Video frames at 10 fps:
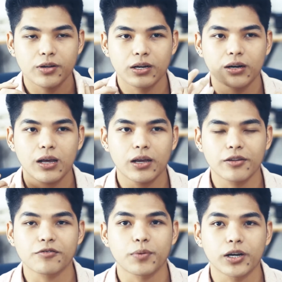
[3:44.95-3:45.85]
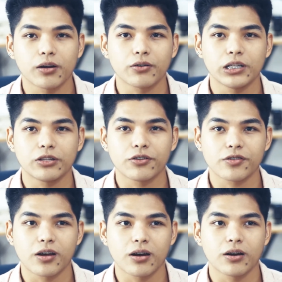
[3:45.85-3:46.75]
mo lang na-inspired ako dito
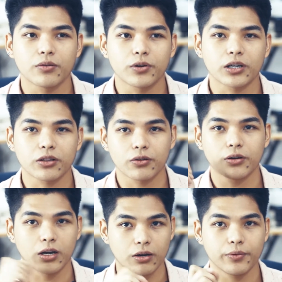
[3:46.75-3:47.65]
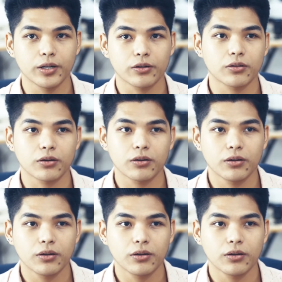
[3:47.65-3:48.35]
sa artwork na to, gagawin ko to.